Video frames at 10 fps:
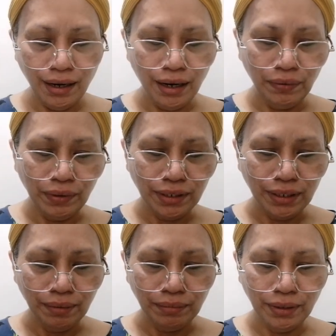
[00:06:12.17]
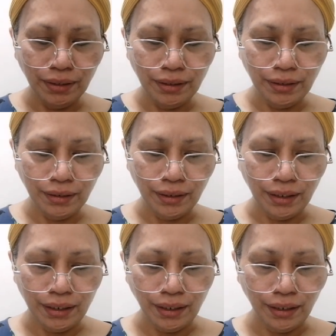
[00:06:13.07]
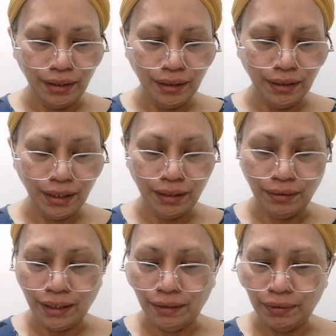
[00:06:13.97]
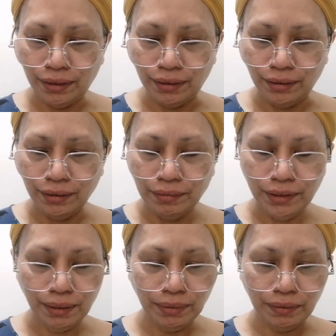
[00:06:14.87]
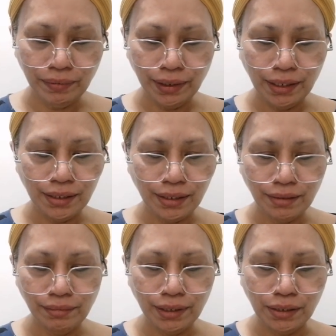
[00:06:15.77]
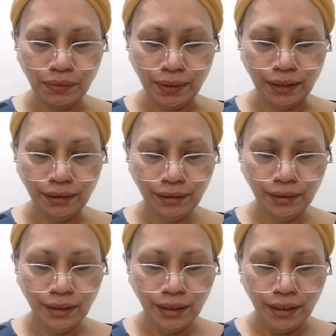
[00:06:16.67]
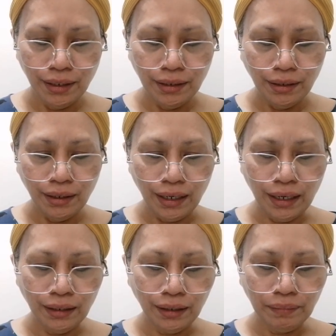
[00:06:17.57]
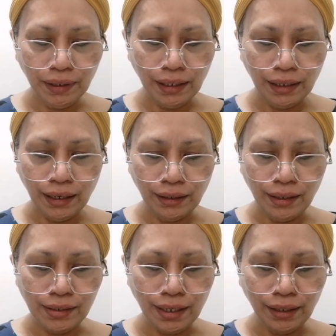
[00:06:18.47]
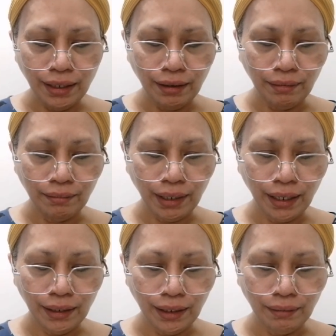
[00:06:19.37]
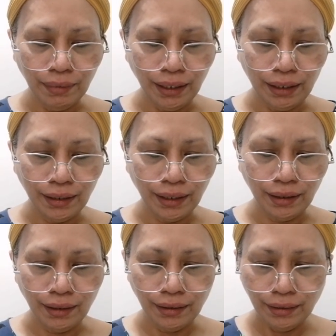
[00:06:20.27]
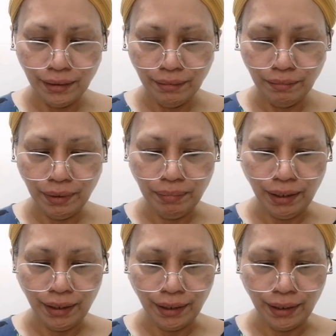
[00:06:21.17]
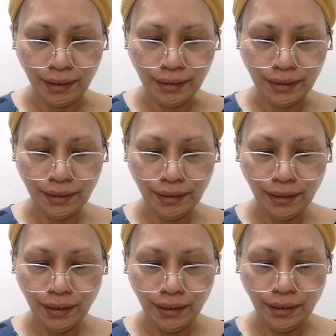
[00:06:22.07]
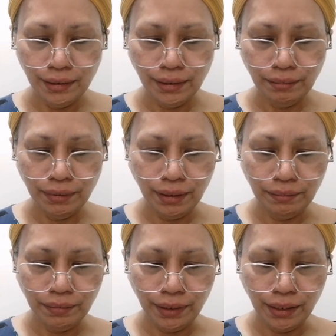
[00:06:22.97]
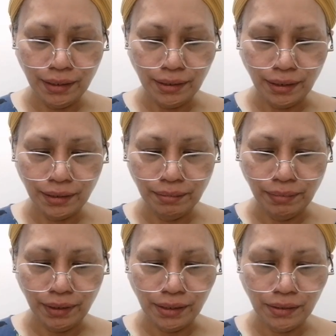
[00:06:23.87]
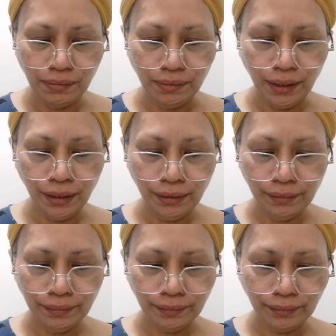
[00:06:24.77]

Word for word: Awit chapter, anong awit to? Chapter 46 verse 1. I-interpret lang natin sa ating magandang balita Biblia guys. Chapter 46 verse 1.